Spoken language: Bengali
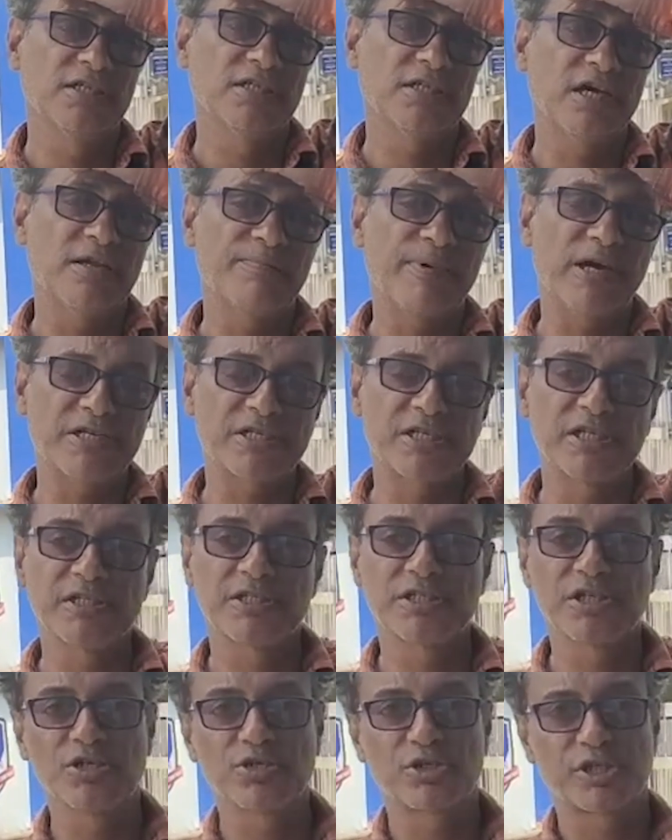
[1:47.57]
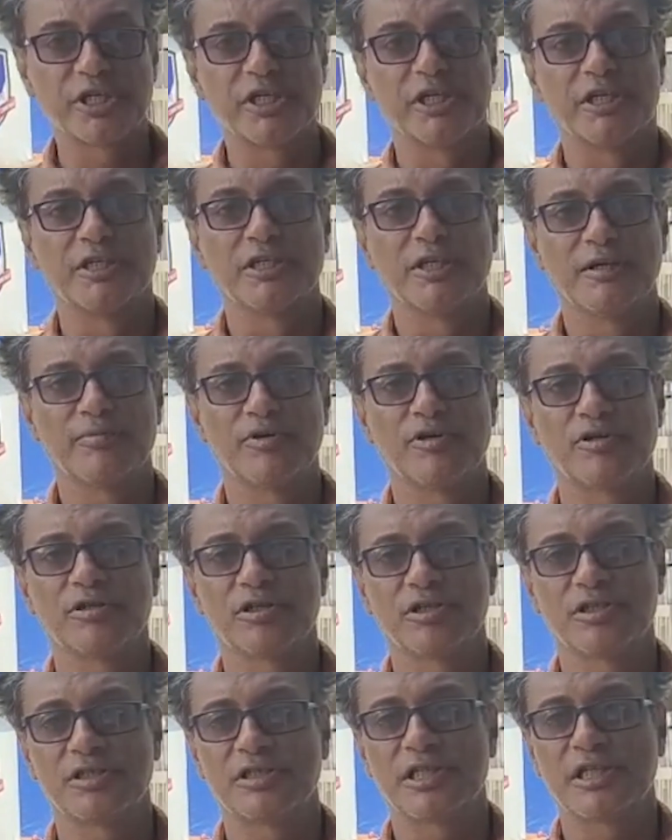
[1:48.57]
তার পাশেই ছিল সিঁড়ি এবং
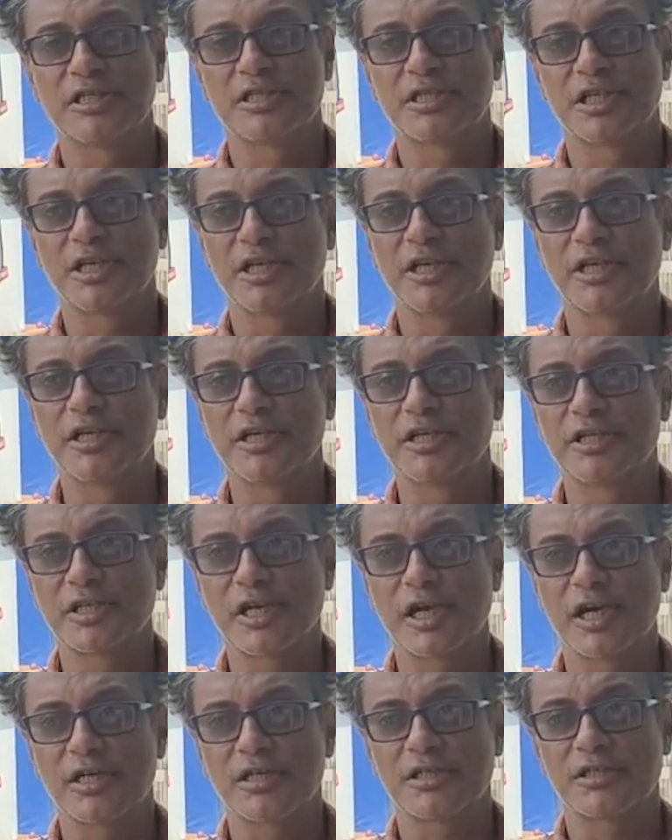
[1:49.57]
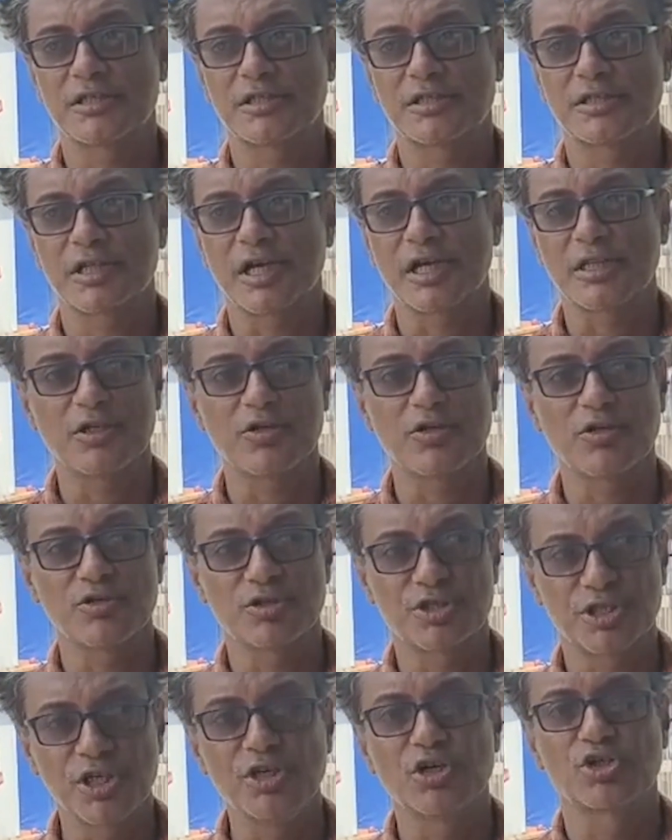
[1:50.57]
যে ছেলেটির সাথে ও
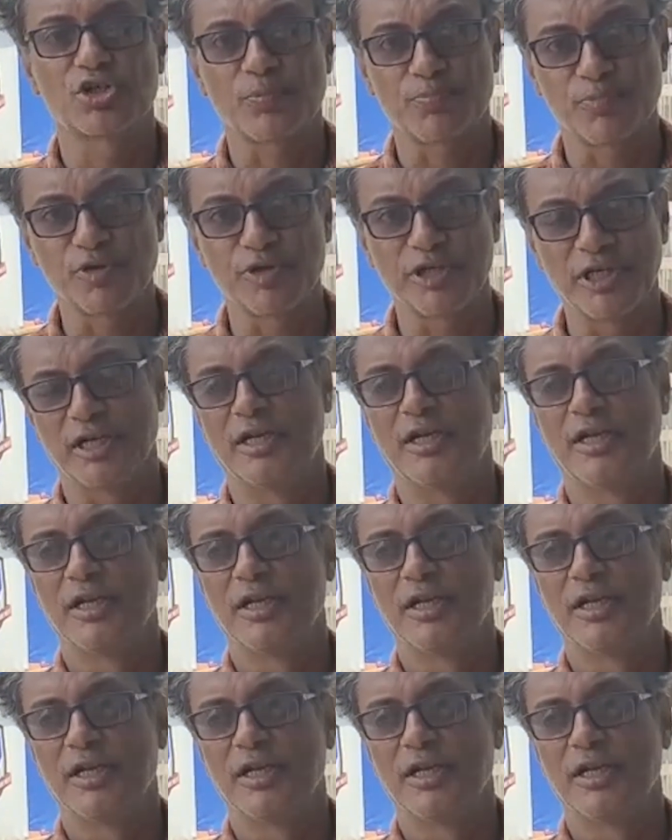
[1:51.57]
ছিল স্বপ্ননীল